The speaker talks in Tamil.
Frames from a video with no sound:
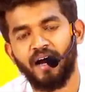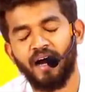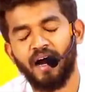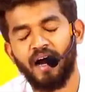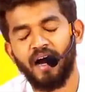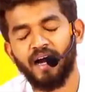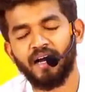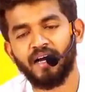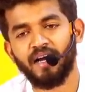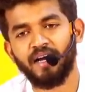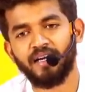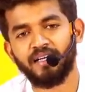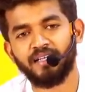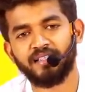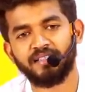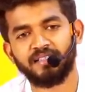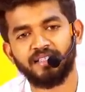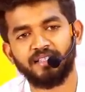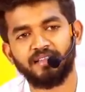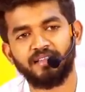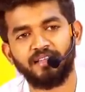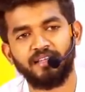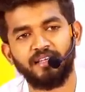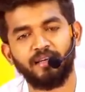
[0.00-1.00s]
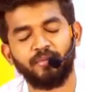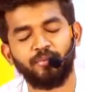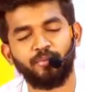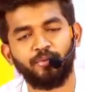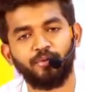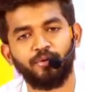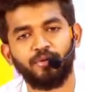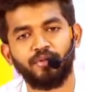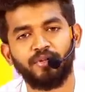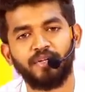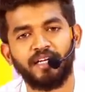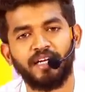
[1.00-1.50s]
ஆகாய சக்தி
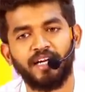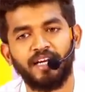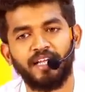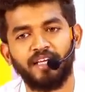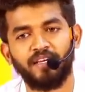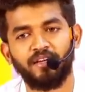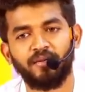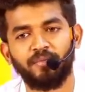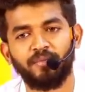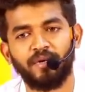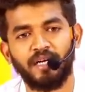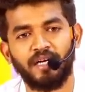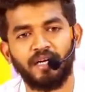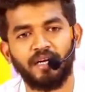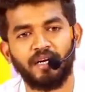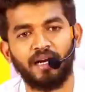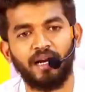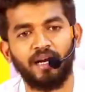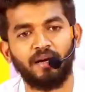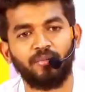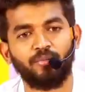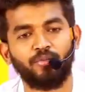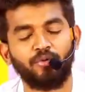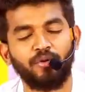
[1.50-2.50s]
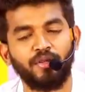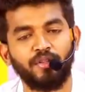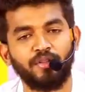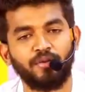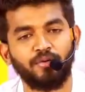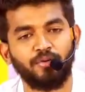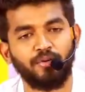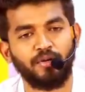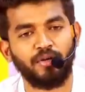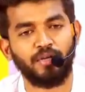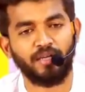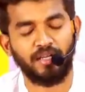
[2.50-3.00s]
எப்போது கிடைக்கும் என்றால் புரிந்து
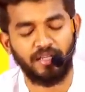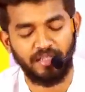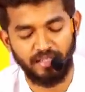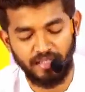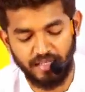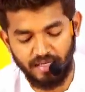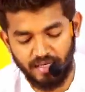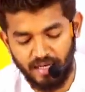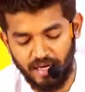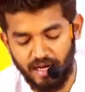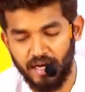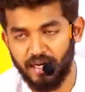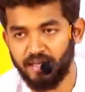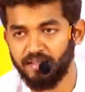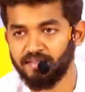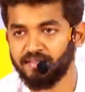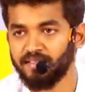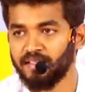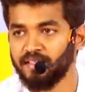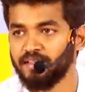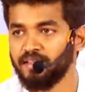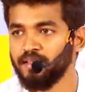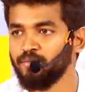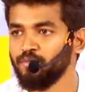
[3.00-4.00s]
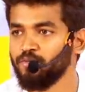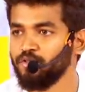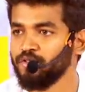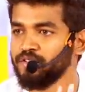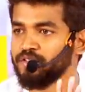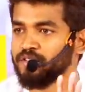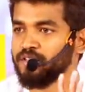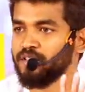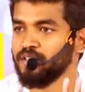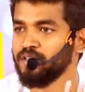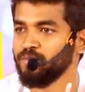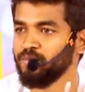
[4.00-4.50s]
கொள்ளுங்கள் இந்த நாலு சக்தி
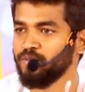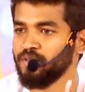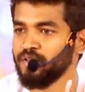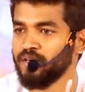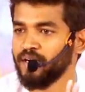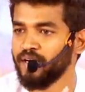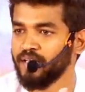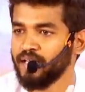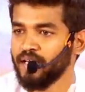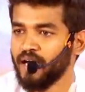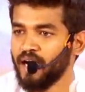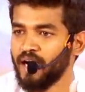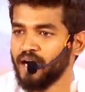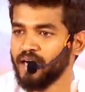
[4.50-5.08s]
முழிச்சுட்டு இருக்கும்போது கிடைக்கும்